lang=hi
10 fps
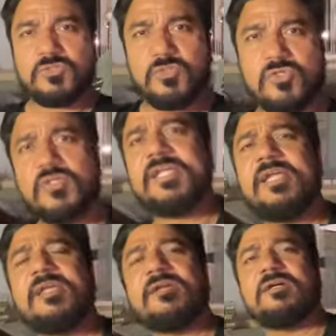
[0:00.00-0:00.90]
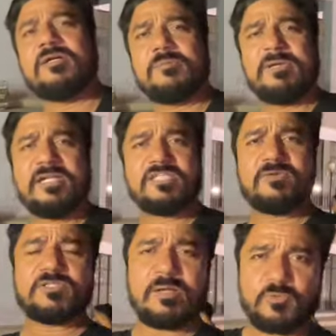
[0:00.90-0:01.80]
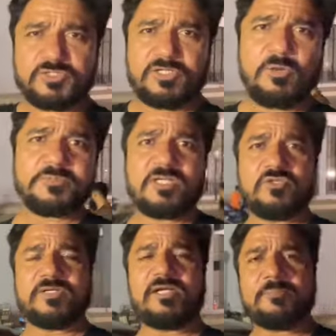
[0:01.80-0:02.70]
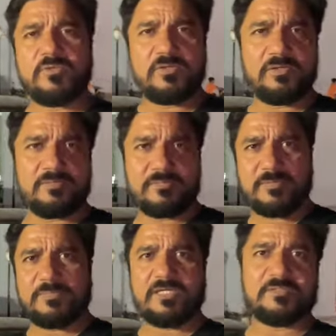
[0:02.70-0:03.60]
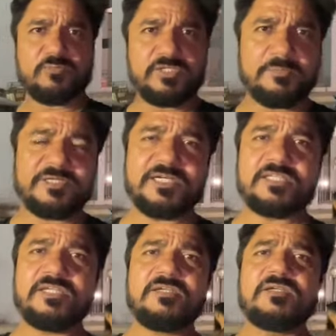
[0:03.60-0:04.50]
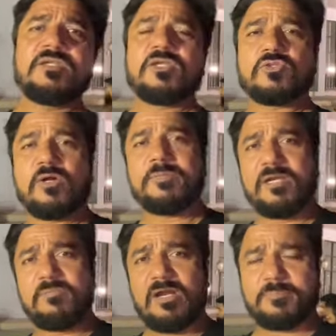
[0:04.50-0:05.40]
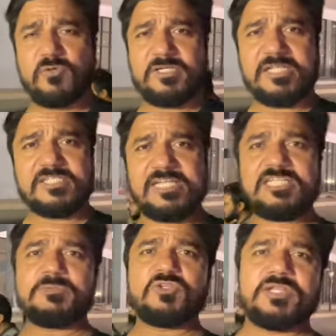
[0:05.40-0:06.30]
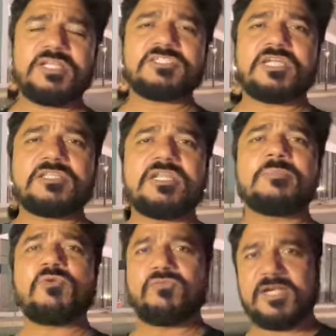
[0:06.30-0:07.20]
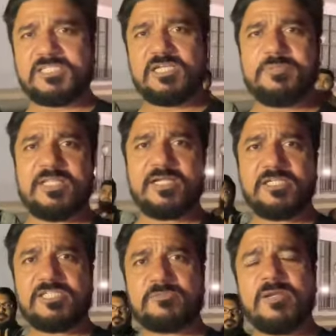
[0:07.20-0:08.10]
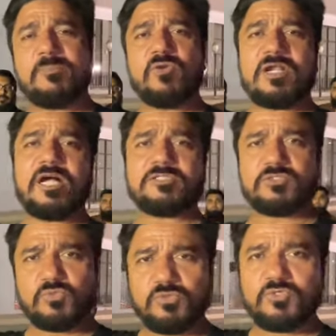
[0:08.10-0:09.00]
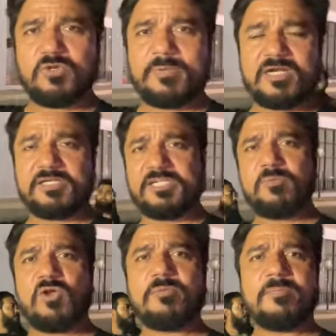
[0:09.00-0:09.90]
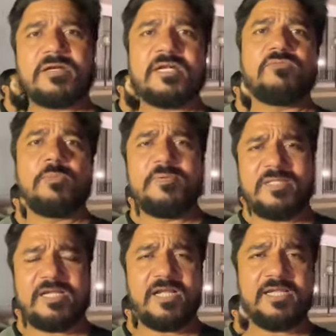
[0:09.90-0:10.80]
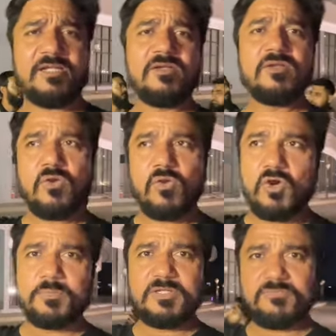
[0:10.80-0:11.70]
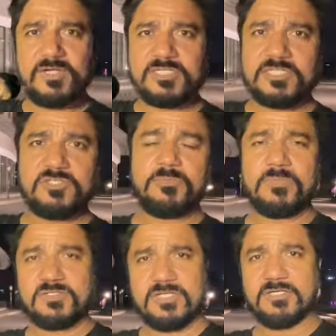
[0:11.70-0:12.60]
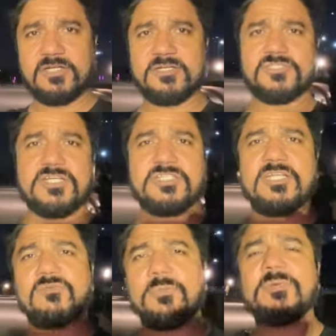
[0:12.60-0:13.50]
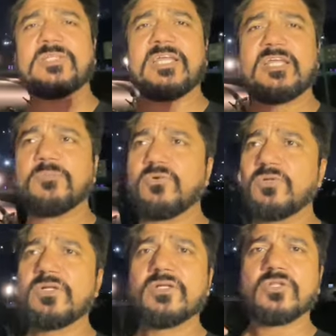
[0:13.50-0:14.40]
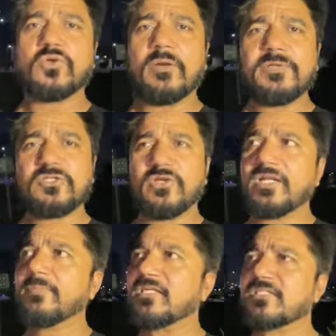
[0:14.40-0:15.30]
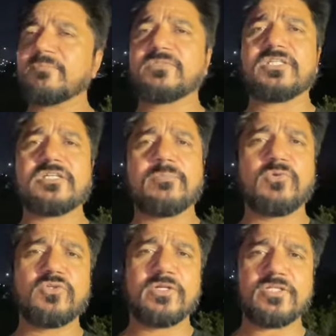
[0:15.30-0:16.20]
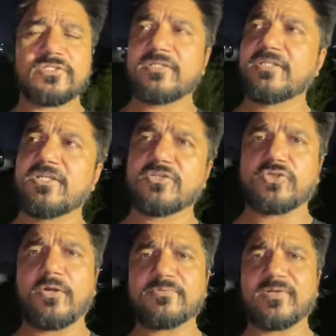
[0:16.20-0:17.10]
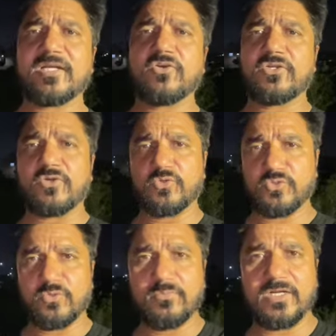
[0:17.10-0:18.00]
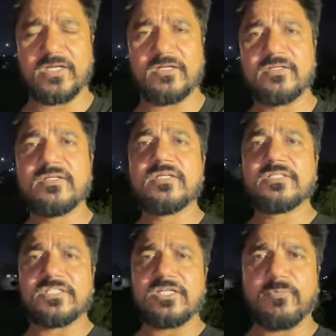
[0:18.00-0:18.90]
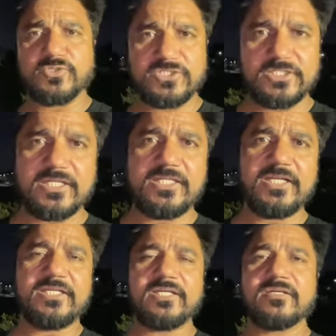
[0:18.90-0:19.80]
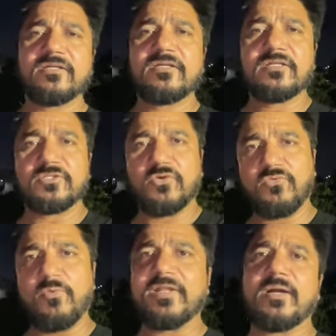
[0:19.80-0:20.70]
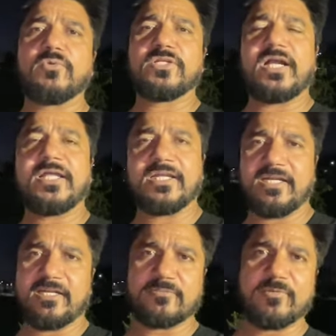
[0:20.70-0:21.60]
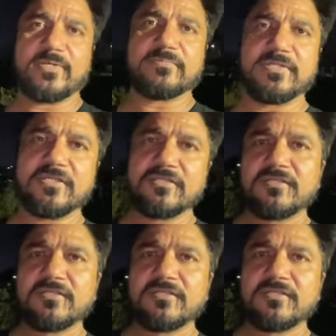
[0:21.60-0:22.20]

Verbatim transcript: दोस्तों ये आ, मैंने इस वक्त आपको शॉप्स का जो है ना आपको अपना पूरी अपडेट दी है तो अभी हम आपको एक सीरीज़ में जो है ना इन आपको फ्लैट्स की भी देंगे जिसमें आपको रात टू जो हमारा डी ब्लॉक में बन रहा है वो भी दिखाएंगे और भी फ्लैट्स हैं जो अंडर कंस्ट्रक्शन है वो भी बताएंगे आपको तो अभी जो है ना मैंने सब जस्ट आपको जो है ना ये शॉप्स वगैरह और ये शोरूम वगैरह जिसकी पोजीशन दे दी गई है तो वो मैंने आपको दिखाया नया नाजमाबाद में